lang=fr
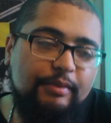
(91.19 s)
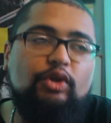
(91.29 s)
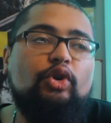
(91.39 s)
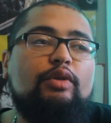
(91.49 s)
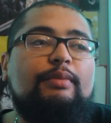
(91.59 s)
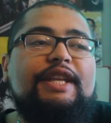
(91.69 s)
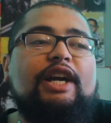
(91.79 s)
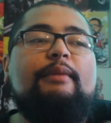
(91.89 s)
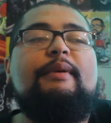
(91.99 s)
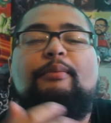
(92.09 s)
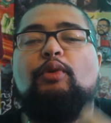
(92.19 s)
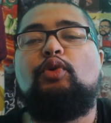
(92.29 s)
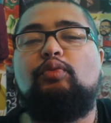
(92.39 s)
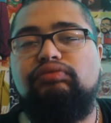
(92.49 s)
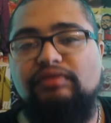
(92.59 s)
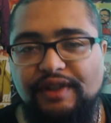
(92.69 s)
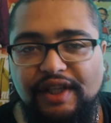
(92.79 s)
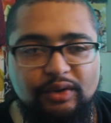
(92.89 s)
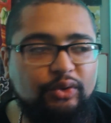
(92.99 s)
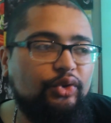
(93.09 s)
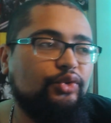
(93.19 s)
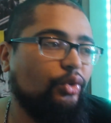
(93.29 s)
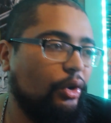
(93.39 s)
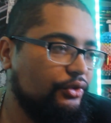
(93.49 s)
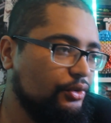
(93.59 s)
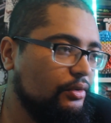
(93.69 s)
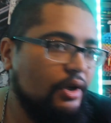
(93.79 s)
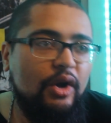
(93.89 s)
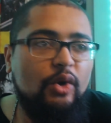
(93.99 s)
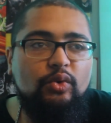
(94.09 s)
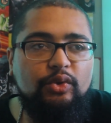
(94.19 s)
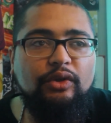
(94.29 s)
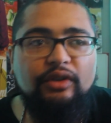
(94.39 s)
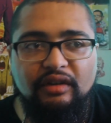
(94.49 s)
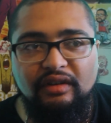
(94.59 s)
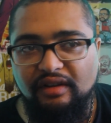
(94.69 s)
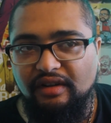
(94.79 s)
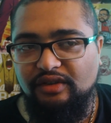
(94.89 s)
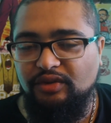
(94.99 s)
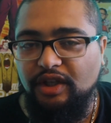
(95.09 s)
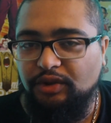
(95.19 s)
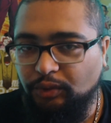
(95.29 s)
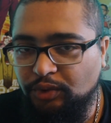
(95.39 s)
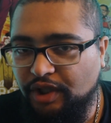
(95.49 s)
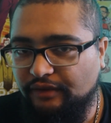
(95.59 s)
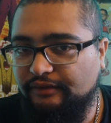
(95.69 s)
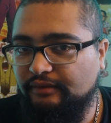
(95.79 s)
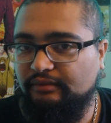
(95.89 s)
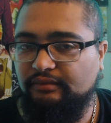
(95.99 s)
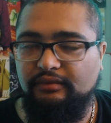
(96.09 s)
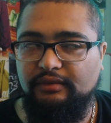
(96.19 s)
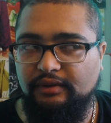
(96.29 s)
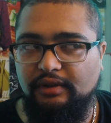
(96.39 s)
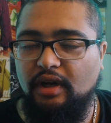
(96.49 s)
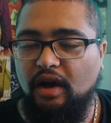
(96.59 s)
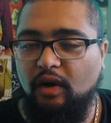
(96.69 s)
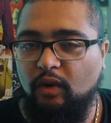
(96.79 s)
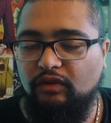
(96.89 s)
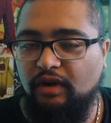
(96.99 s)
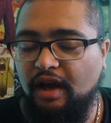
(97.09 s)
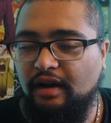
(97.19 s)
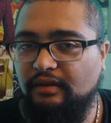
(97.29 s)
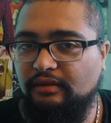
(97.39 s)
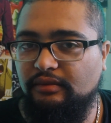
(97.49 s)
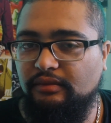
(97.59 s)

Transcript: mais de manière quand même un peu plus poussée que dans une review ou que dans euh, une lecture du chef. Voilà.